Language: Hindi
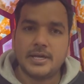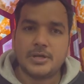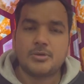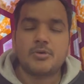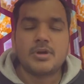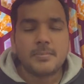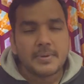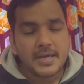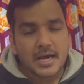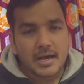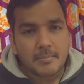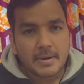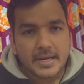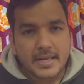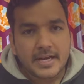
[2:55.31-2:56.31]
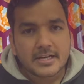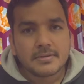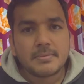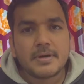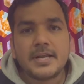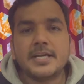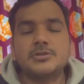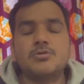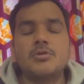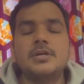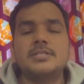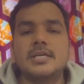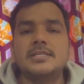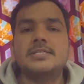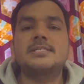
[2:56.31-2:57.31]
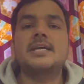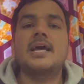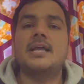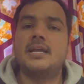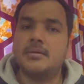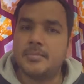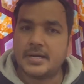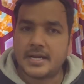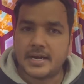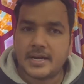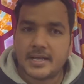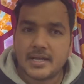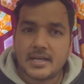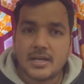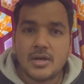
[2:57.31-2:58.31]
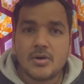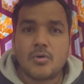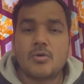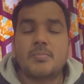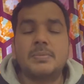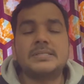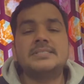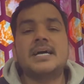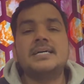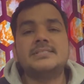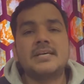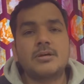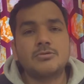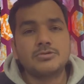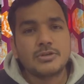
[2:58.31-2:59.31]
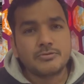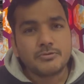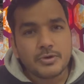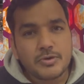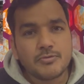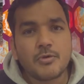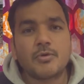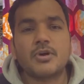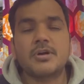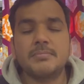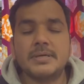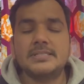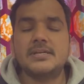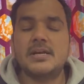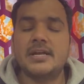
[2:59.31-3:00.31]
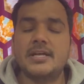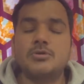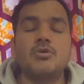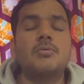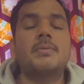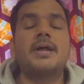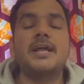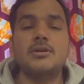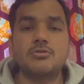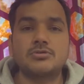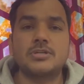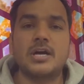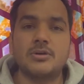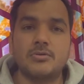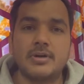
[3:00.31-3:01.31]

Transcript: क्योंकि भैया हमारी अर्थ पर नेचुरल रिसोर्स क्या लिमिटेड है और 50 सालों से फ्री फोकट में जल रहे हैं तो हमारा ही नुकसान